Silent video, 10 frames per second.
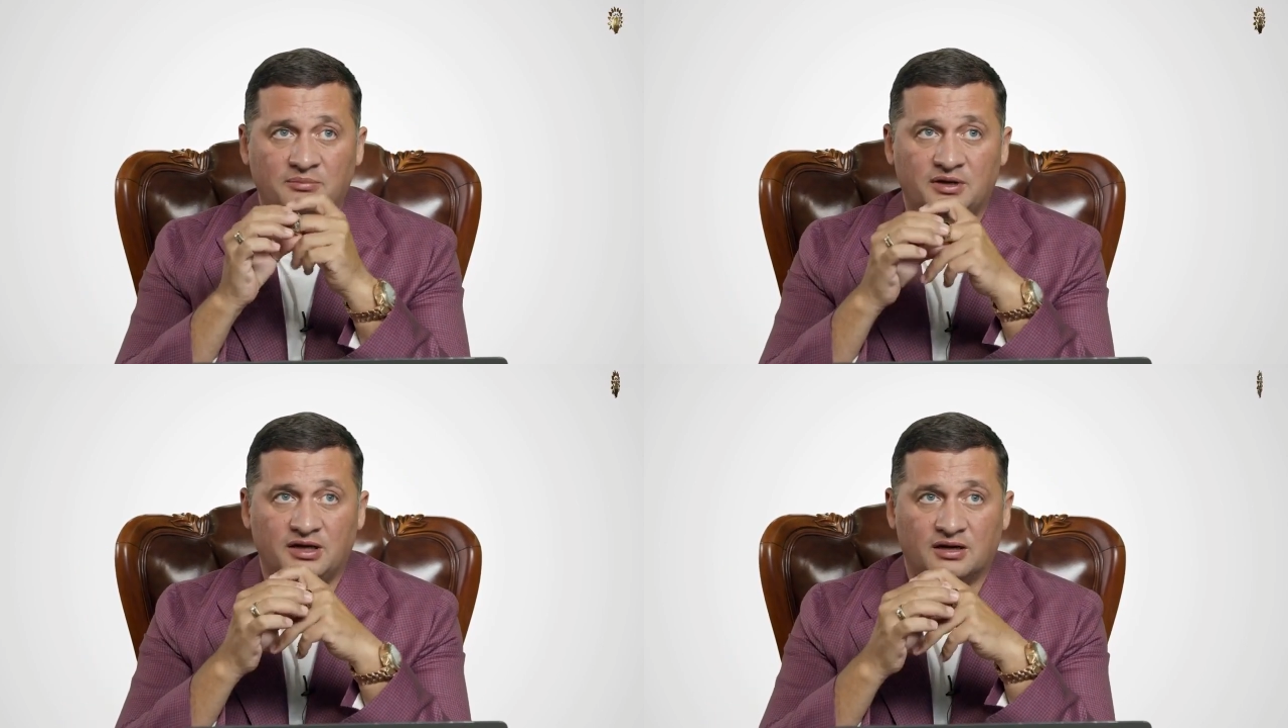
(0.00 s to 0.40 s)

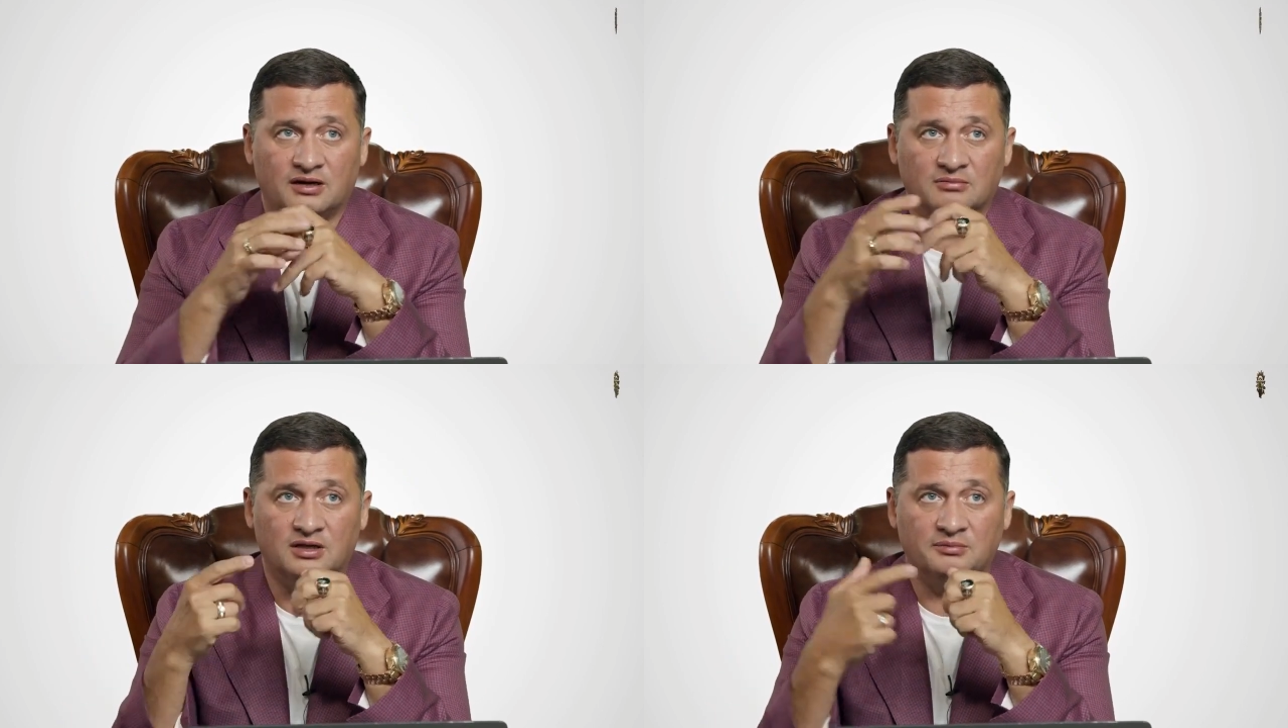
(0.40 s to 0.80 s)

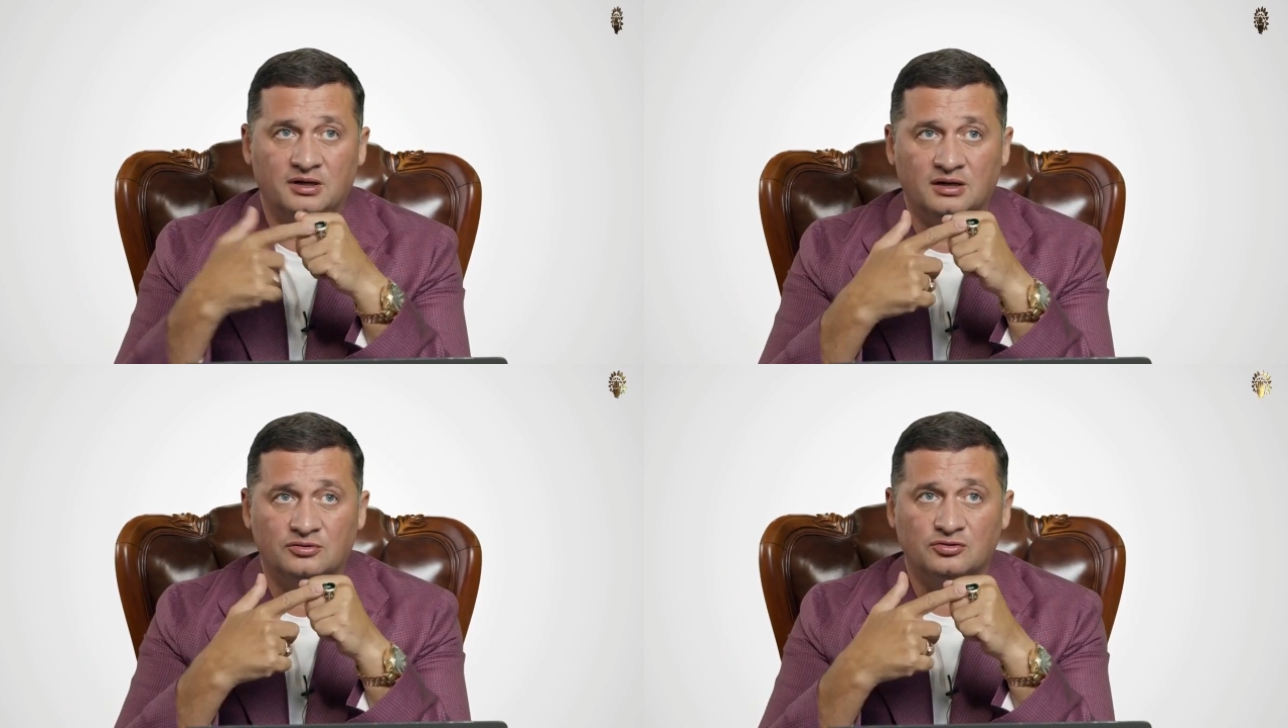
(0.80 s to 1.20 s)
оберегом для
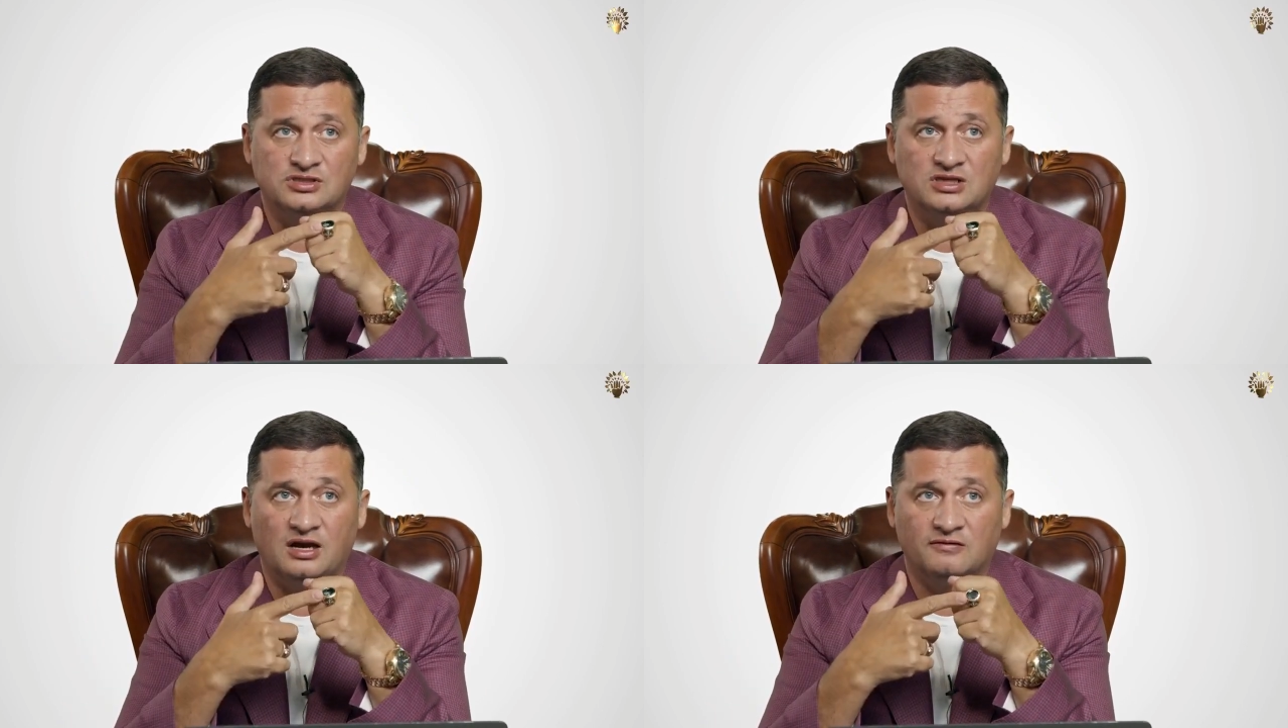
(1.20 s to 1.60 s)
меня, то
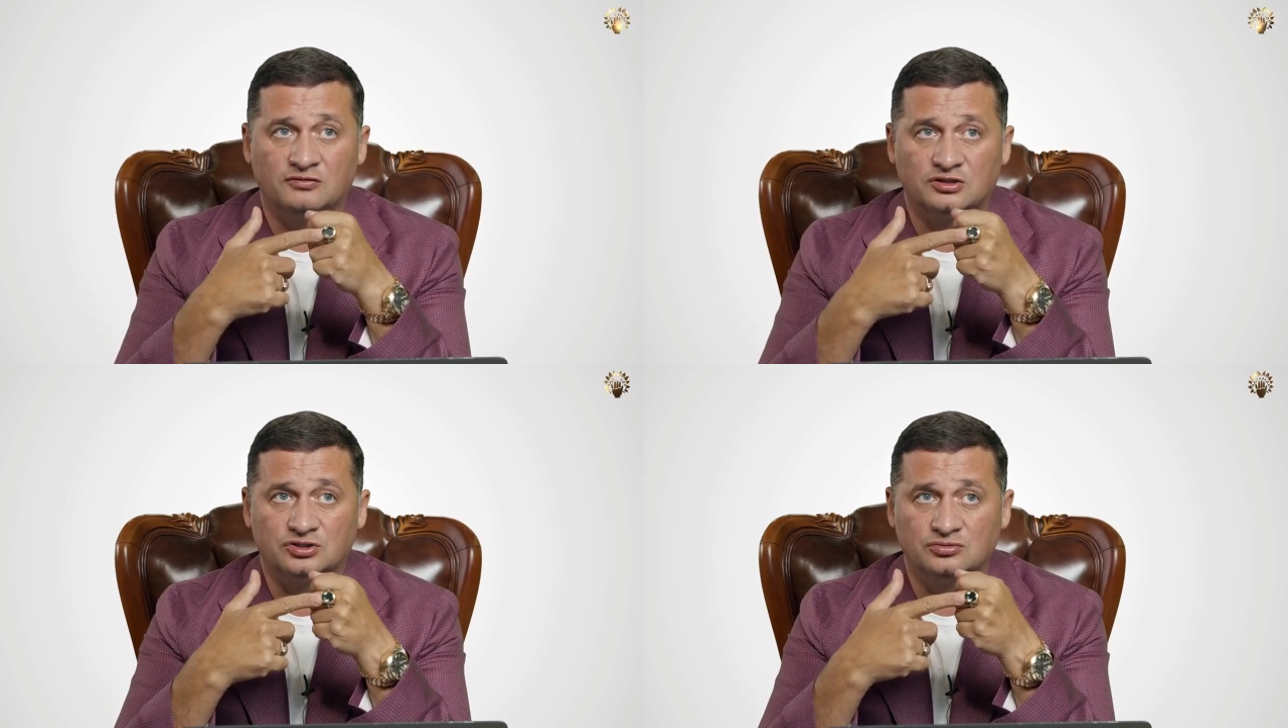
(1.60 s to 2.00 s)
есть я
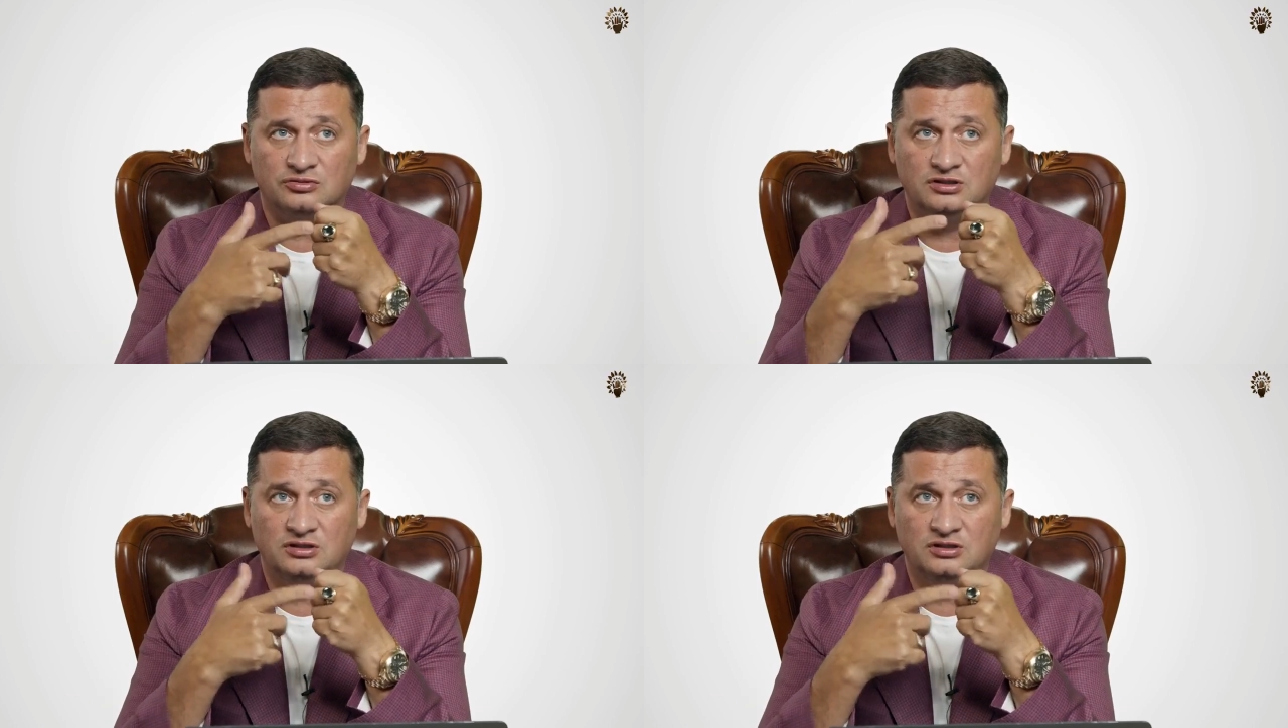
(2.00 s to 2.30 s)
его ношу,